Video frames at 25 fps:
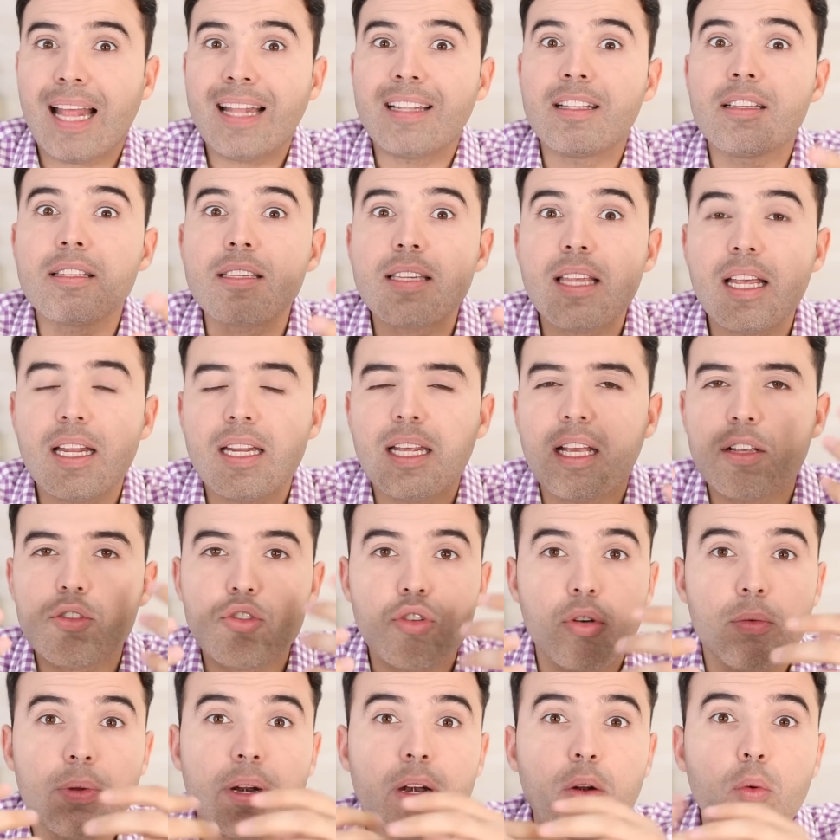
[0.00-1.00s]
tan seria
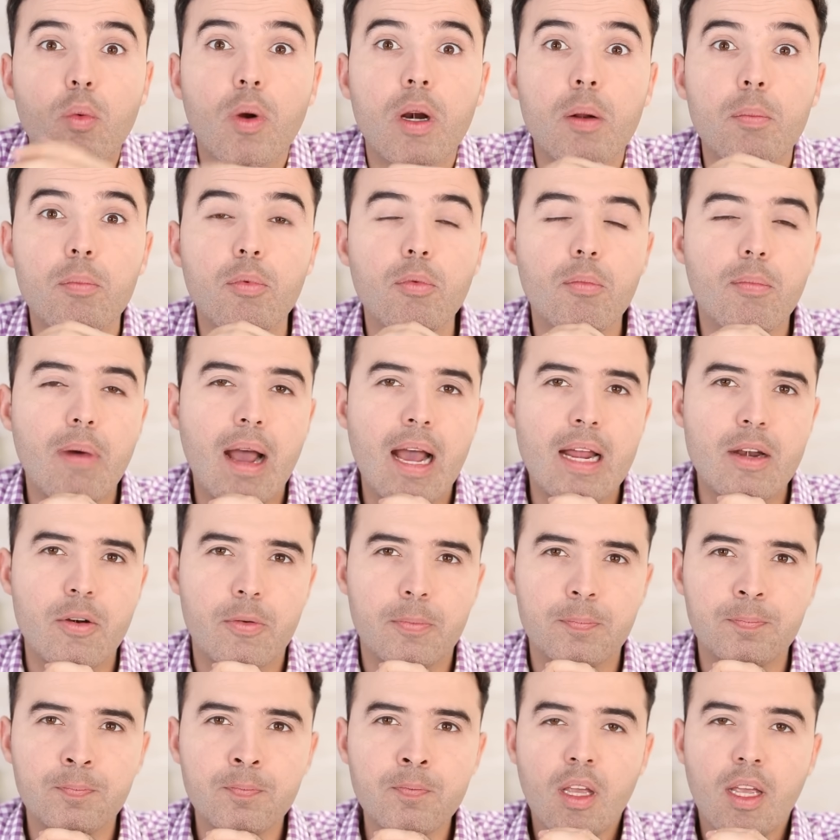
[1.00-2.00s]
sobre el cuerpo
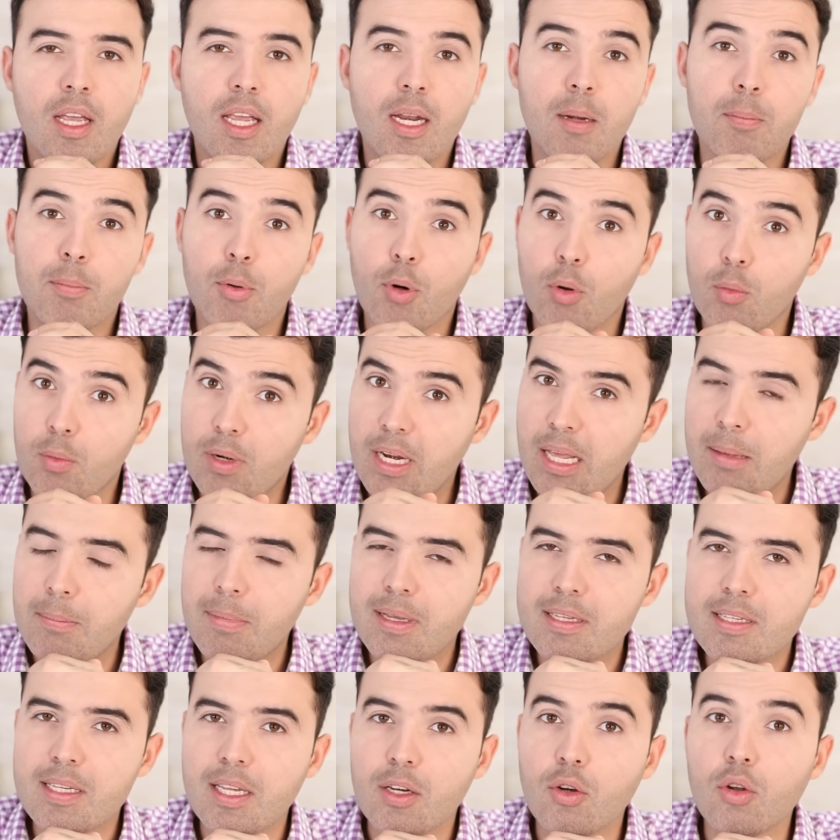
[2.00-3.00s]
humano. El
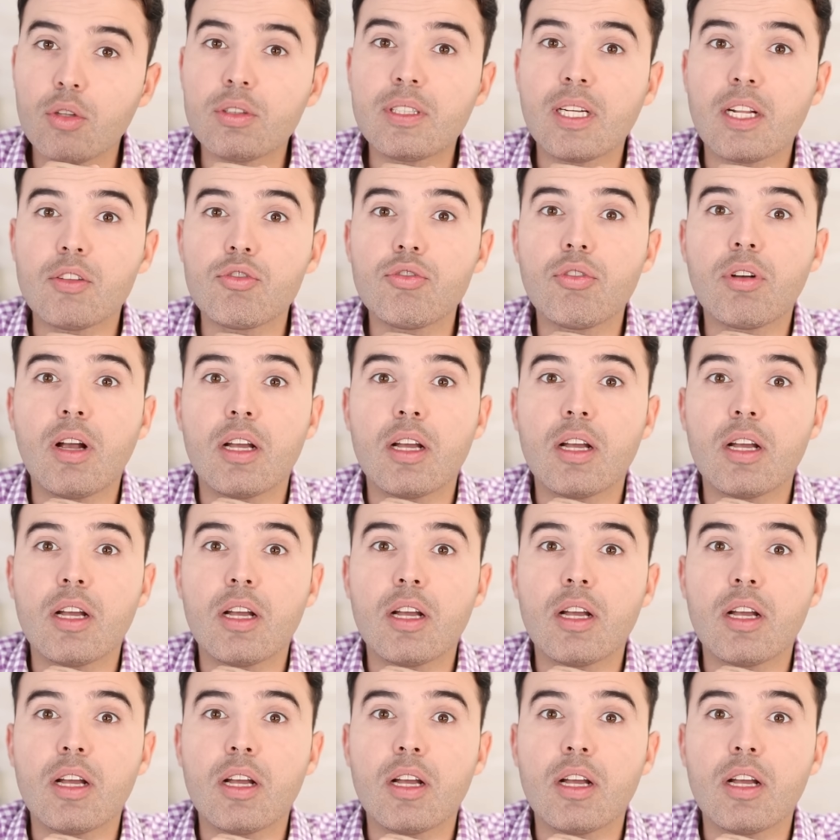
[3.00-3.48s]
problema es que en otras